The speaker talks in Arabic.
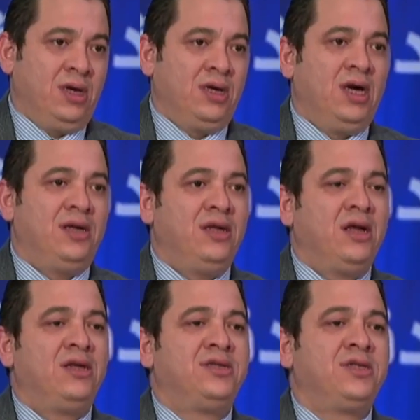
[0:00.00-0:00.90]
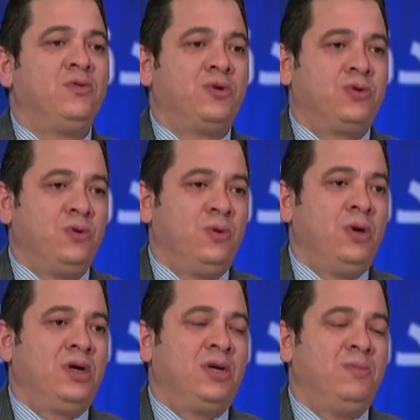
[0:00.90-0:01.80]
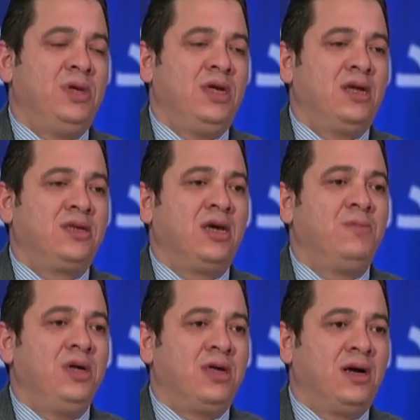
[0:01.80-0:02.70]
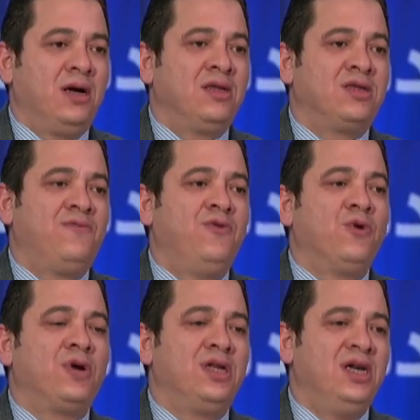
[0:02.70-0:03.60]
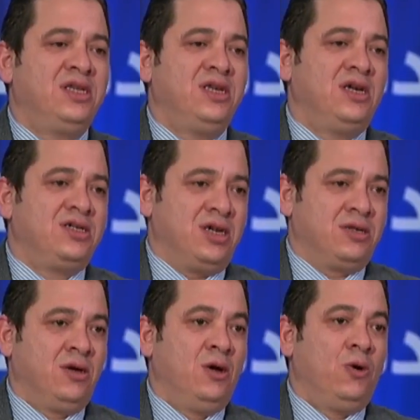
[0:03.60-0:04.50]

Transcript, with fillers: يعني نستورد كميات كبيرة تفوق الاحتياجات